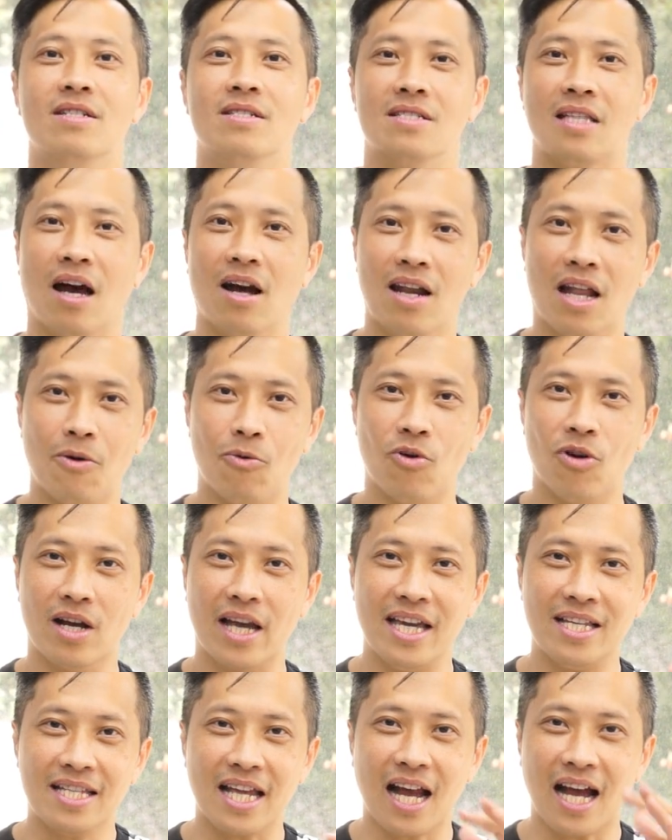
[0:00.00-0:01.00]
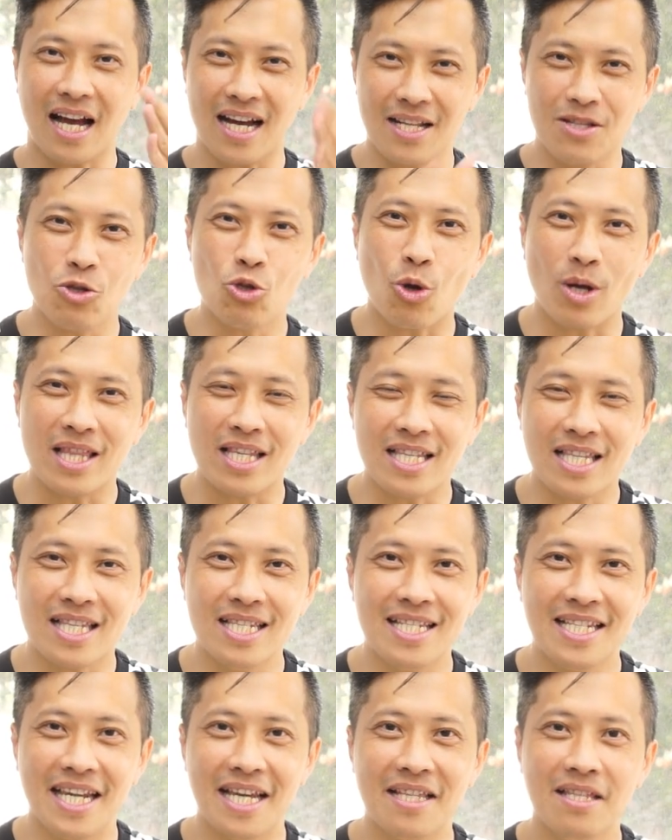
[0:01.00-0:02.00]
然后让我可以在很短的
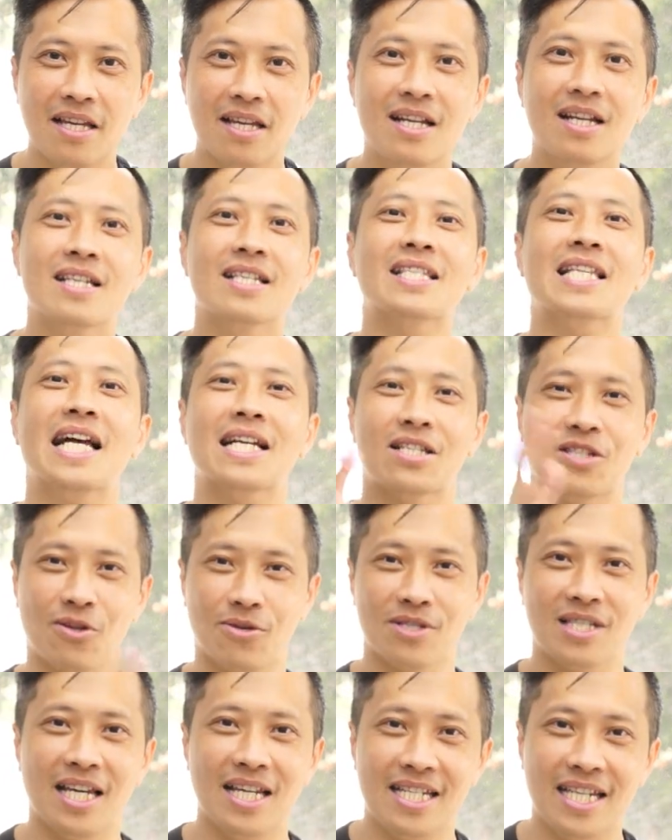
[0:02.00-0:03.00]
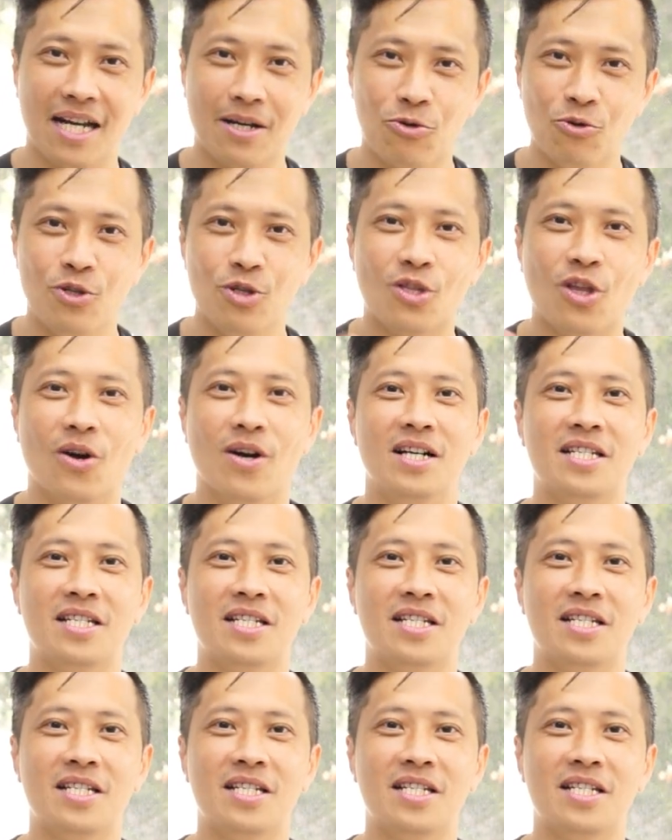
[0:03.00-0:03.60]
时间上手这一项运动，